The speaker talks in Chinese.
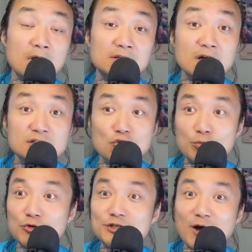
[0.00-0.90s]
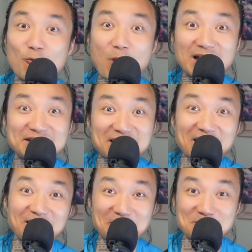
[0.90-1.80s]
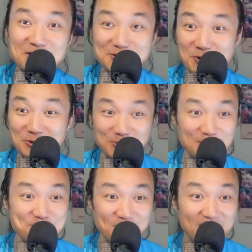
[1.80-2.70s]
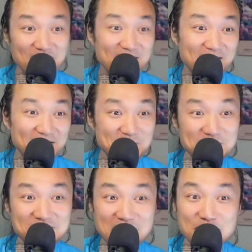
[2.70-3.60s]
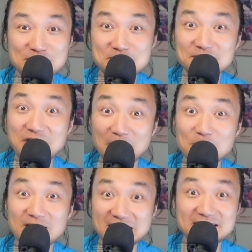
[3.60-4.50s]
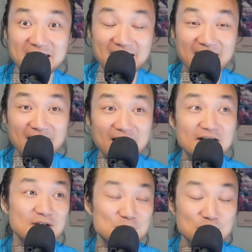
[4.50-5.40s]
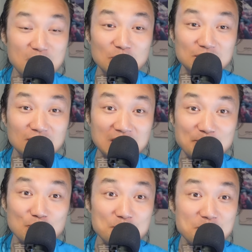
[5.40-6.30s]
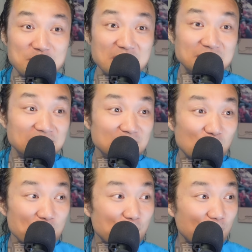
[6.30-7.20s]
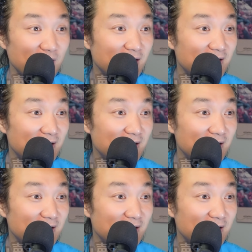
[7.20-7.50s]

当时我们都想完蛋了，因为当时我也觉得，因为新加坡是不是法律很严啊？虽然我知道他不会被鞭刑，但是会不会？